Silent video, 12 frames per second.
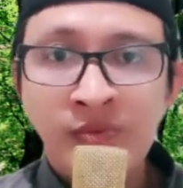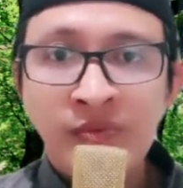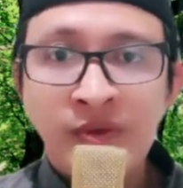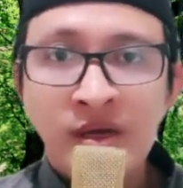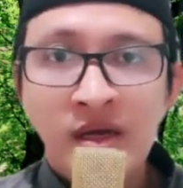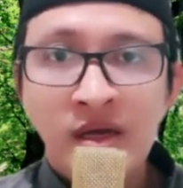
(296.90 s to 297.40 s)

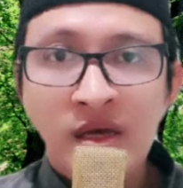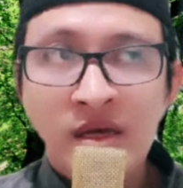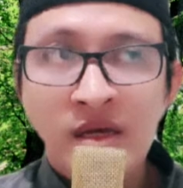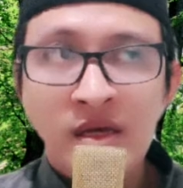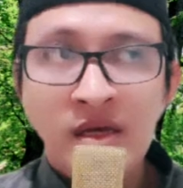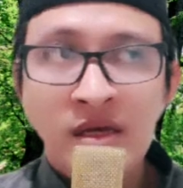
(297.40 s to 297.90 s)

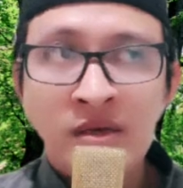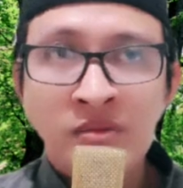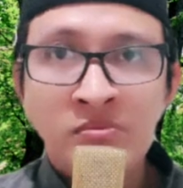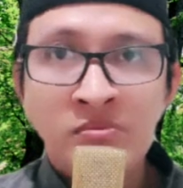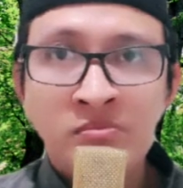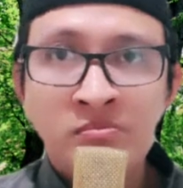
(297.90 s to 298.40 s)

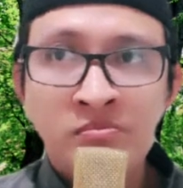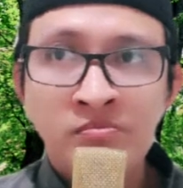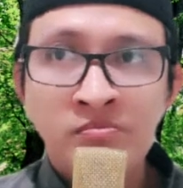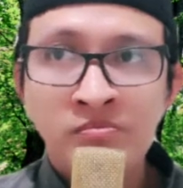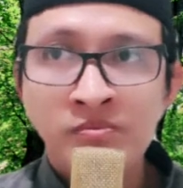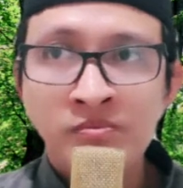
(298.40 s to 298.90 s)

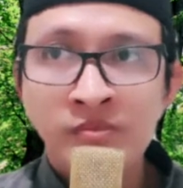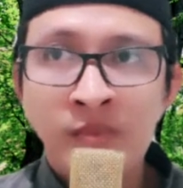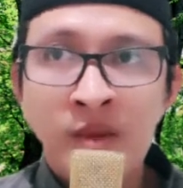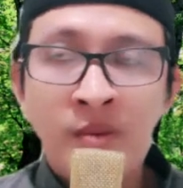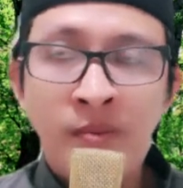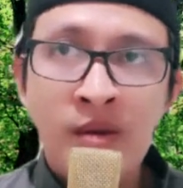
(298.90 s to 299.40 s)
um,
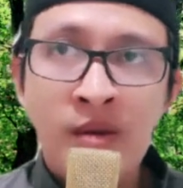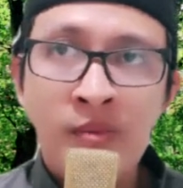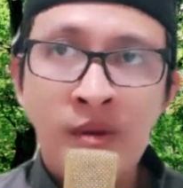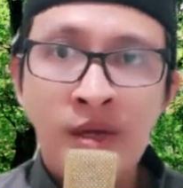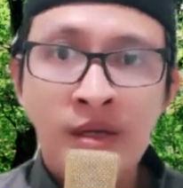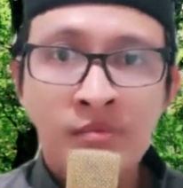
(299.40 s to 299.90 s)
apa
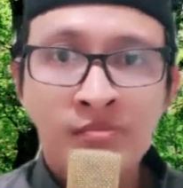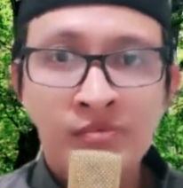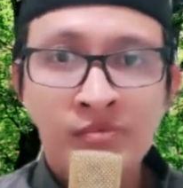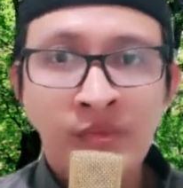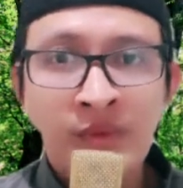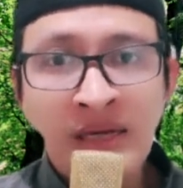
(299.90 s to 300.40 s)
namanya
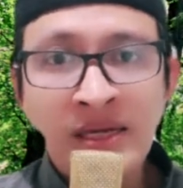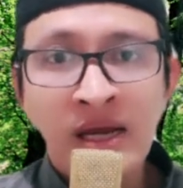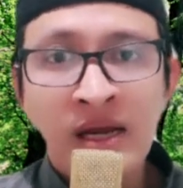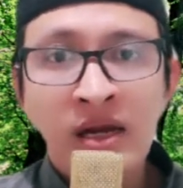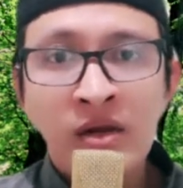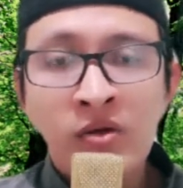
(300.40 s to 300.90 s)
nanya
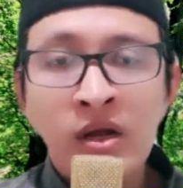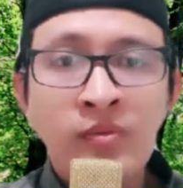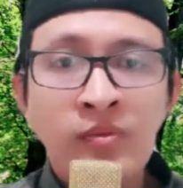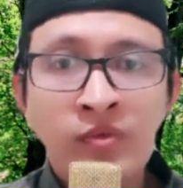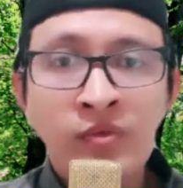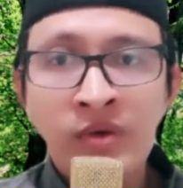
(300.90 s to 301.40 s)
kok kamu
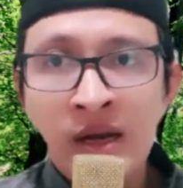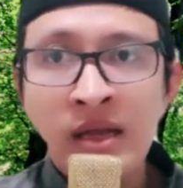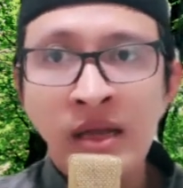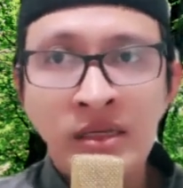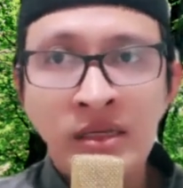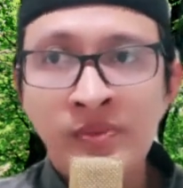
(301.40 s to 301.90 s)
nggak nanya
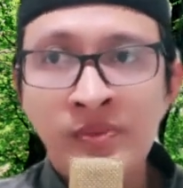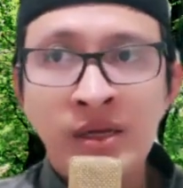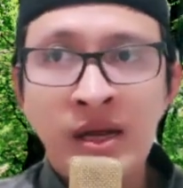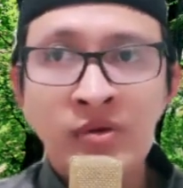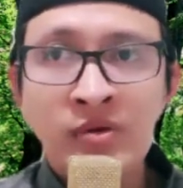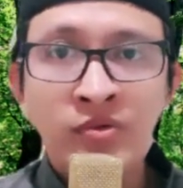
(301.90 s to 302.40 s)
seperti
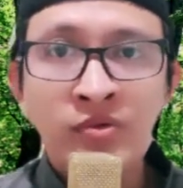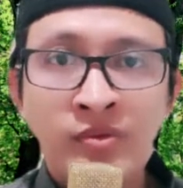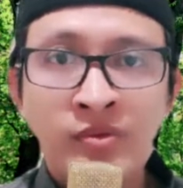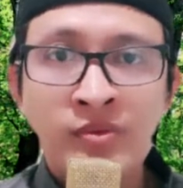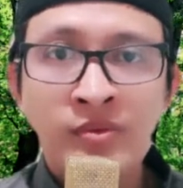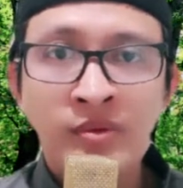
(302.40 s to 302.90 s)
aku
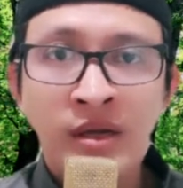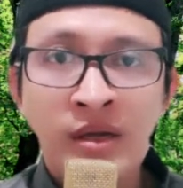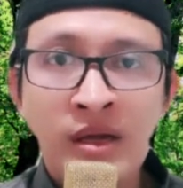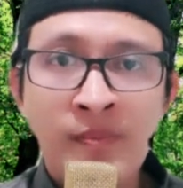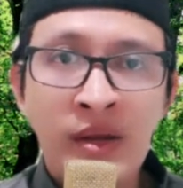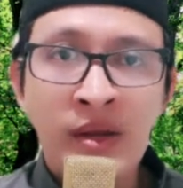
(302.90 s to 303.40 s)
eh,
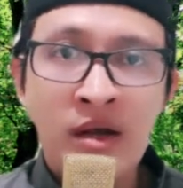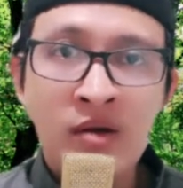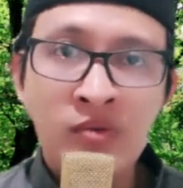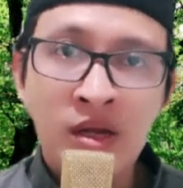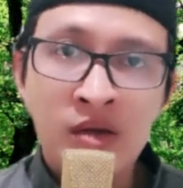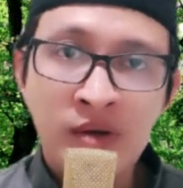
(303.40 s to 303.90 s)
apa yang aku
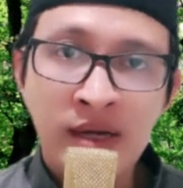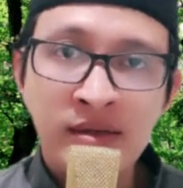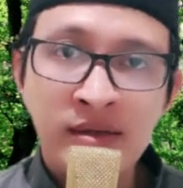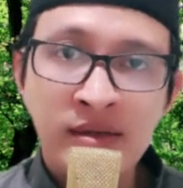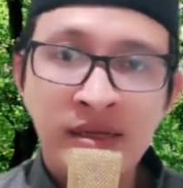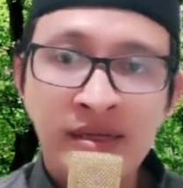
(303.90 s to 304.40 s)
lakukan
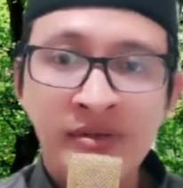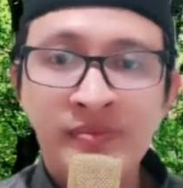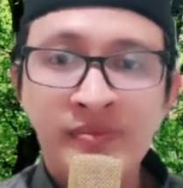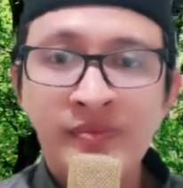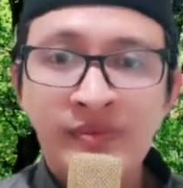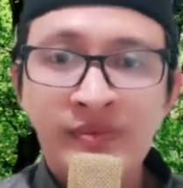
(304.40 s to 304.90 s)
gitu.
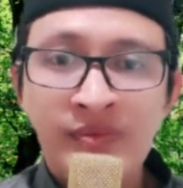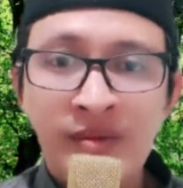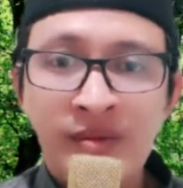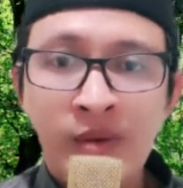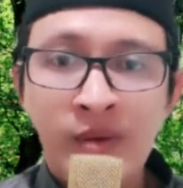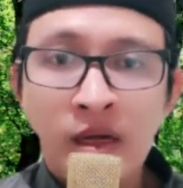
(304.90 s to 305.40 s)
Nah
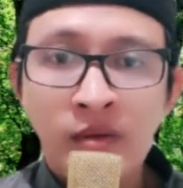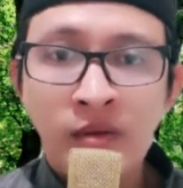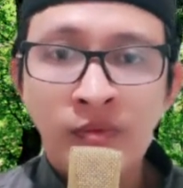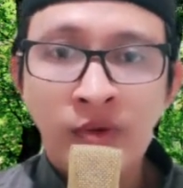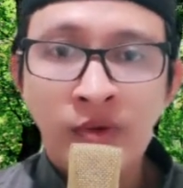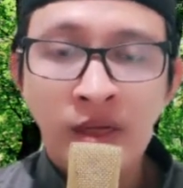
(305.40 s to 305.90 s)
maka
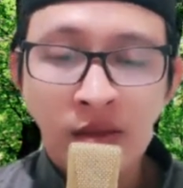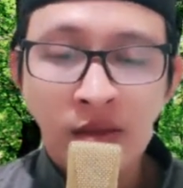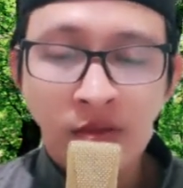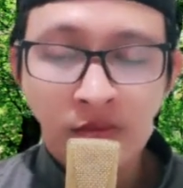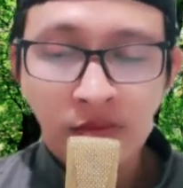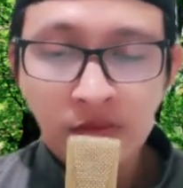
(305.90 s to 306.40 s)
kemudian
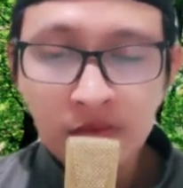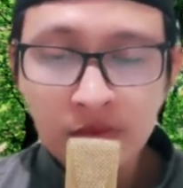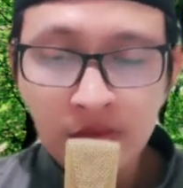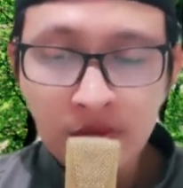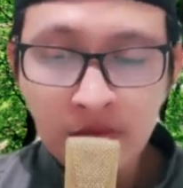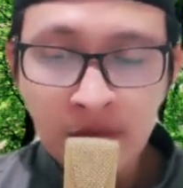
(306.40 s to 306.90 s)

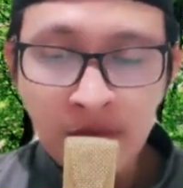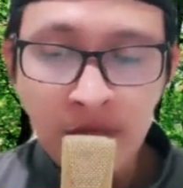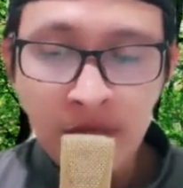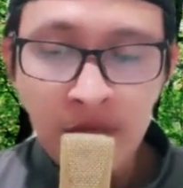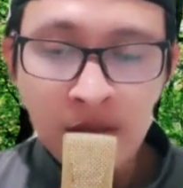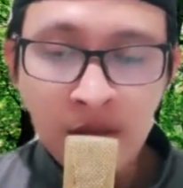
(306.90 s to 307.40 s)
ya
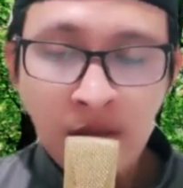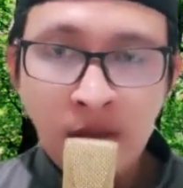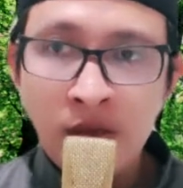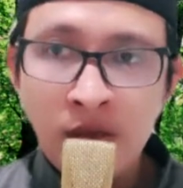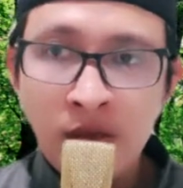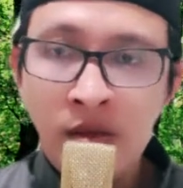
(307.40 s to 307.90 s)

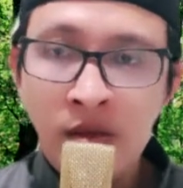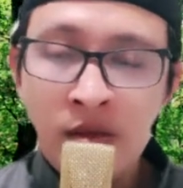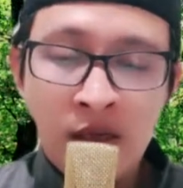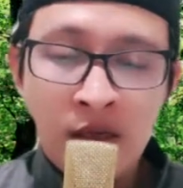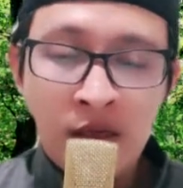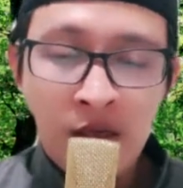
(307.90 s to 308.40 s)
uh,
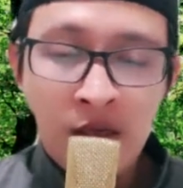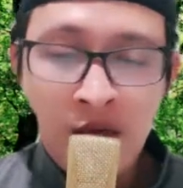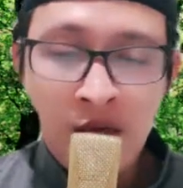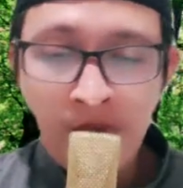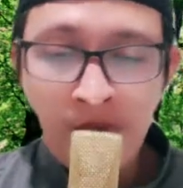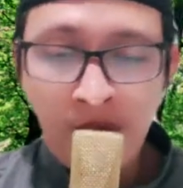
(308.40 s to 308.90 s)
akhirnya
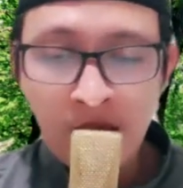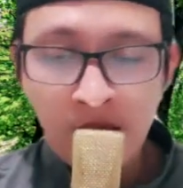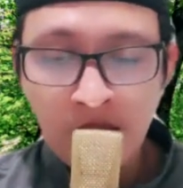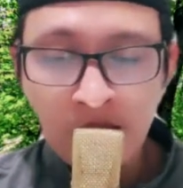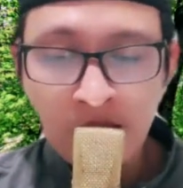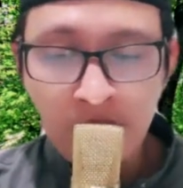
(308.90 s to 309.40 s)
apa
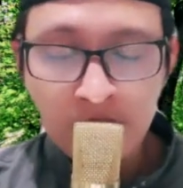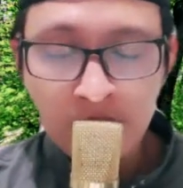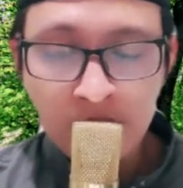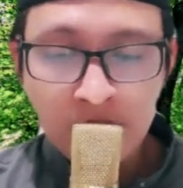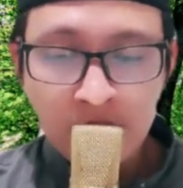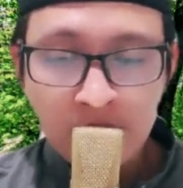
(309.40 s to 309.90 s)
akhirnya
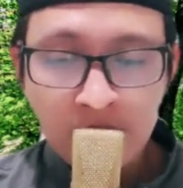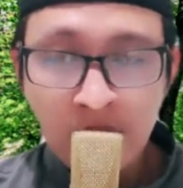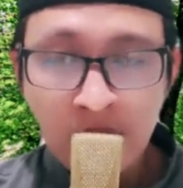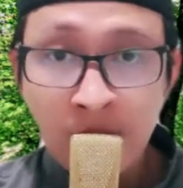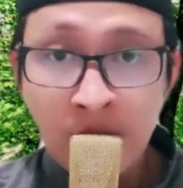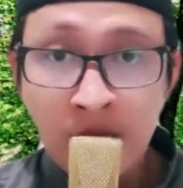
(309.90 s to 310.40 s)

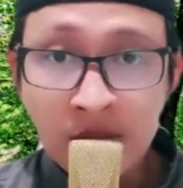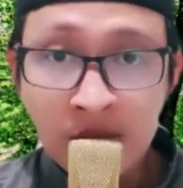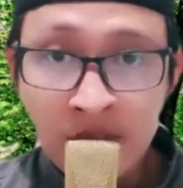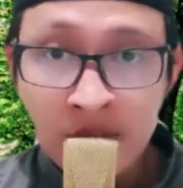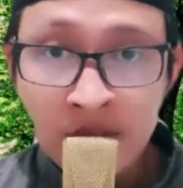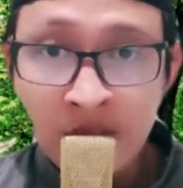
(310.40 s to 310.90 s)
terima kasih
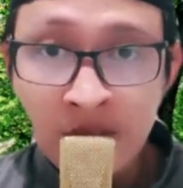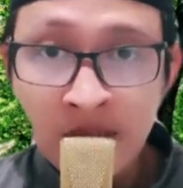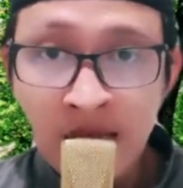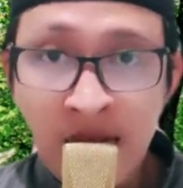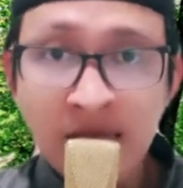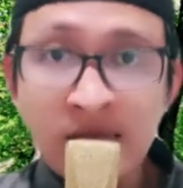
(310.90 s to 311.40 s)
uh,
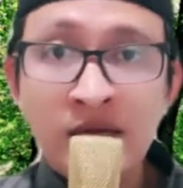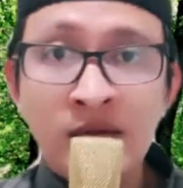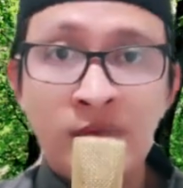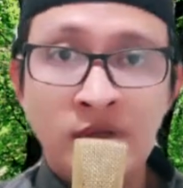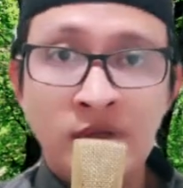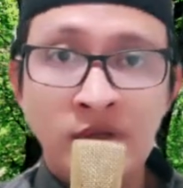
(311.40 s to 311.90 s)
like-nya
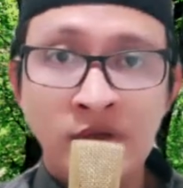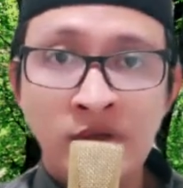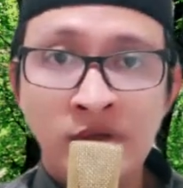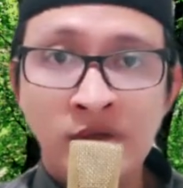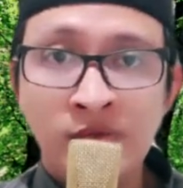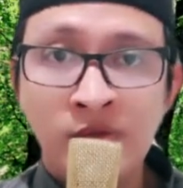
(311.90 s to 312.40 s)
masya Allah
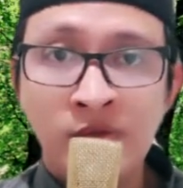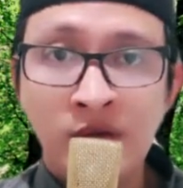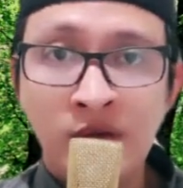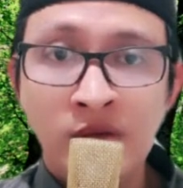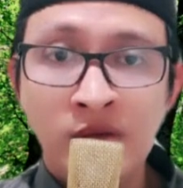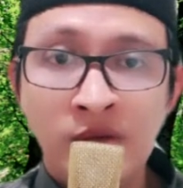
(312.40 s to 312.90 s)
semoga
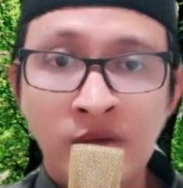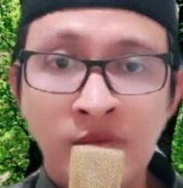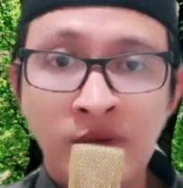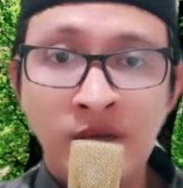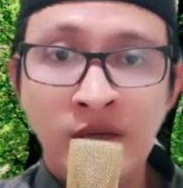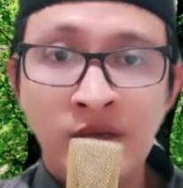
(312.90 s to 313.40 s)
Allah
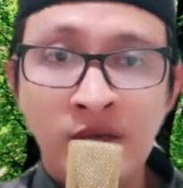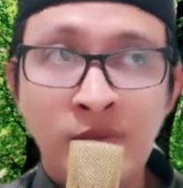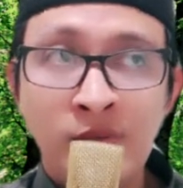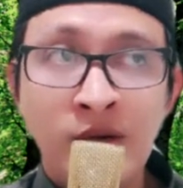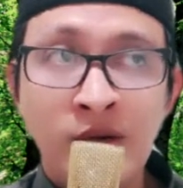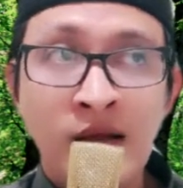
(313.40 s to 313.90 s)
berikan
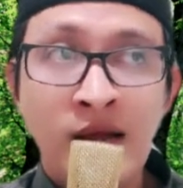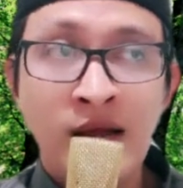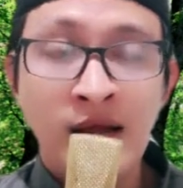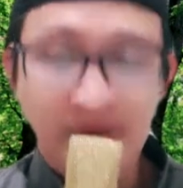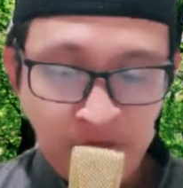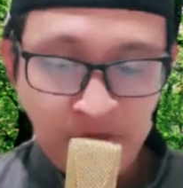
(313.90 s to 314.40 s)
keberkahan.
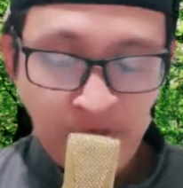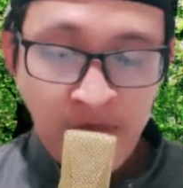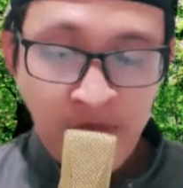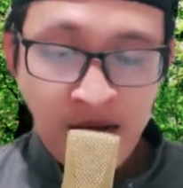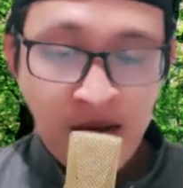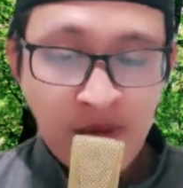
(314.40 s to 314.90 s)

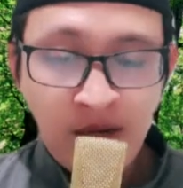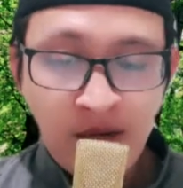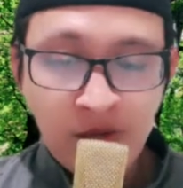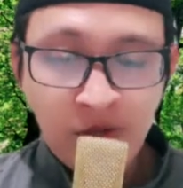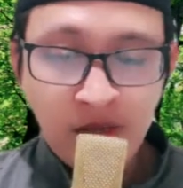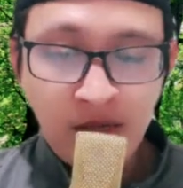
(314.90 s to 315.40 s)
Nah
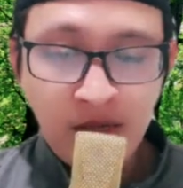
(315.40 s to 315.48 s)
berikutnya